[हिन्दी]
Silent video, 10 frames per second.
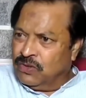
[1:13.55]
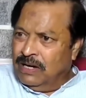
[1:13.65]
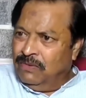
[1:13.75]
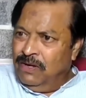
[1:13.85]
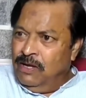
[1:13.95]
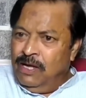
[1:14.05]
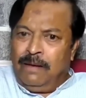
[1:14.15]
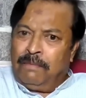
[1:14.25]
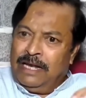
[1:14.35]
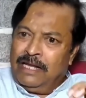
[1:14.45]
चुका हूँ
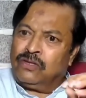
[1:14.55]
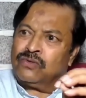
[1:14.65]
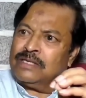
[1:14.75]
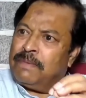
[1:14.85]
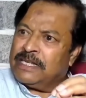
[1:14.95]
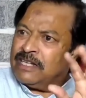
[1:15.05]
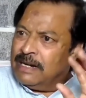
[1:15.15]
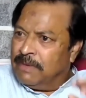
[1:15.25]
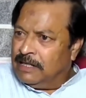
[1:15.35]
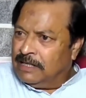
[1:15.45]
पहले तो उसने पैसा
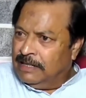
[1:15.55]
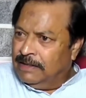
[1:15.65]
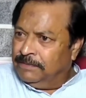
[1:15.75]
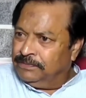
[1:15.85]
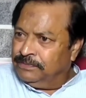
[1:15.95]
डिमांड किया